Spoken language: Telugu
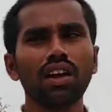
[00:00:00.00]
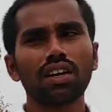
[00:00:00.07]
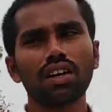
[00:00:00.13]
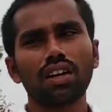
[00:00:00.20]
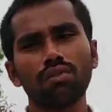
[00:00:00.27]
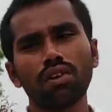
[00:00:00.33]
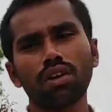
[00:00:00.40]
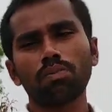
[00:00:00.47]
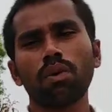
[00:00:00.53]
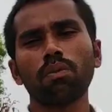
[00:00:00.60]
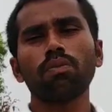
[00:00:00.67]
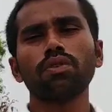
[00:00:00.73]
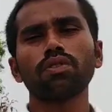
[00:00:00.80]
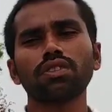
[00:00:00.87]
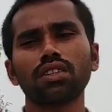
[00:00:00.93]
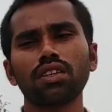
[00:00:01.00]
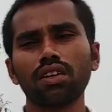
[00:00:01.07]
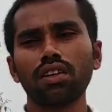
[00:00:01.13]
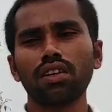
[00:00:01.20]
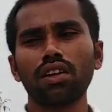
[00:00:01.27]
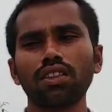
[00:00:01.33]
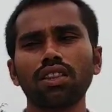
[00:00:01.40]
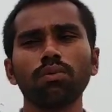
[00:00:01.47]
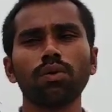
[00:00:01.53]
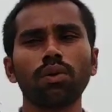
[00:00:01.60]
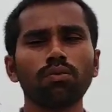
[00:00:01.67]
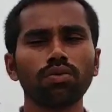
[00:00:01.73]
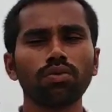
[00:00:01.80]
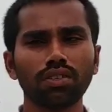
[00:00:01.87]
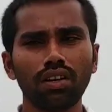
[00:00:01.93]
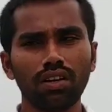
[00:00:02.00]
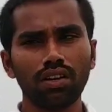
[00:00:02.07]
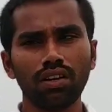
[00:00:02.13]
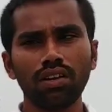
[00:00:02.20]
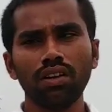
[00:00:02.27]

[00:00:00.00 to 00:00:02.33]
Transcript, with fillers: అక్కడ ఉన్న పంపోస్కి నంది పంపోస్గా